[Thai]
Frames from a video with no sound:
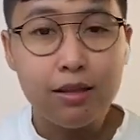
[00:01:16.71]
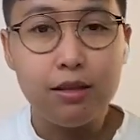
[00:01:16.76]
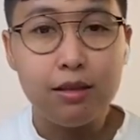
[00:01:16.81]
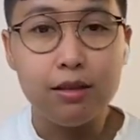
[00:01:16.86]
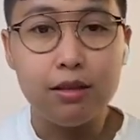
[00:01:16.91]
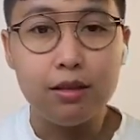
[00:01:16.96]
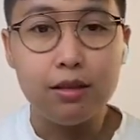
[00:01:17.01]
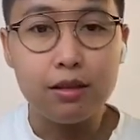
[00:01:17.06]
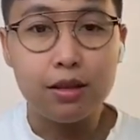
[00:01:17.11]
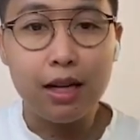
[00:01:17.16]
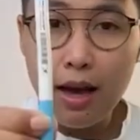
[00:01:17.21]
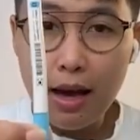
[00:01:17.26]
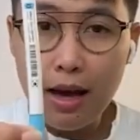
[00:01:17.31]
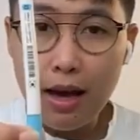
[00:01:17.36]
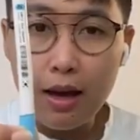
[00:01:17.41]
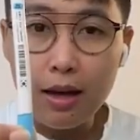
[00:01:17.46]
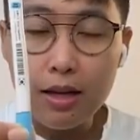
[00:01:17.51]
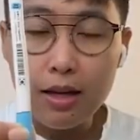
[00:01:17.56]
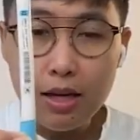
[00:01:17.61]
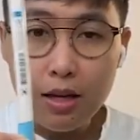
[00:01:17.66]
ขึ้น
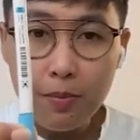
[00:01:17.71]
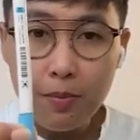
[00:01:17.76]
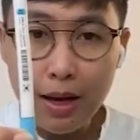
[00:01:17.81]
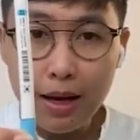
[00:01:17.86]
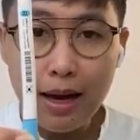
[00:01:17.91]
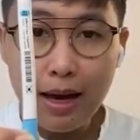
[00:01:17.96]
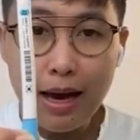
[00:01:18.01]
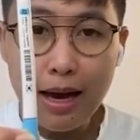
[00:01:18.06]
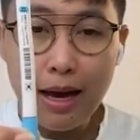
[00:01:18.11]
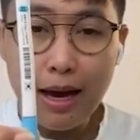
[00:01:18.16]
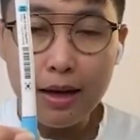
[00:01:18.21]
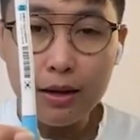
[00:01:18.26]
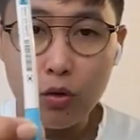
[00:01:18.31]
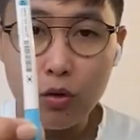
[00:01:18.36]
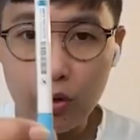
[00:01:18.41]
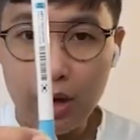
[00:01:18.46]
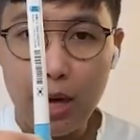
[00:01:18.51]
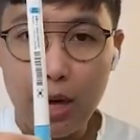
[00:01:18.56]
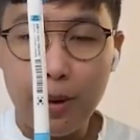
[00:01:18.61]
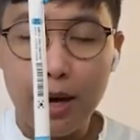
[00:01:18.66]
อ่ะ นี่คือปากกา
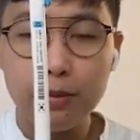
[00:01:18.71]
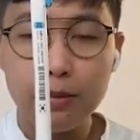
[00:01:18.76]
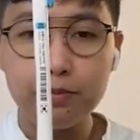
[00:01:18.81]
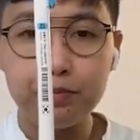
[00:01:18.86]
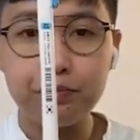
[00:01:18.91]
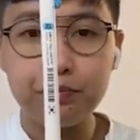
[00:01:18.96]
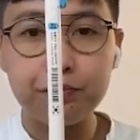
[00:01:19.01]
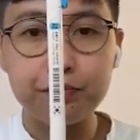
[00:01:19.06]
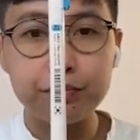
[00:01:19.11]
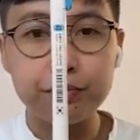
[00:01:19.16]
โอเคป่ะ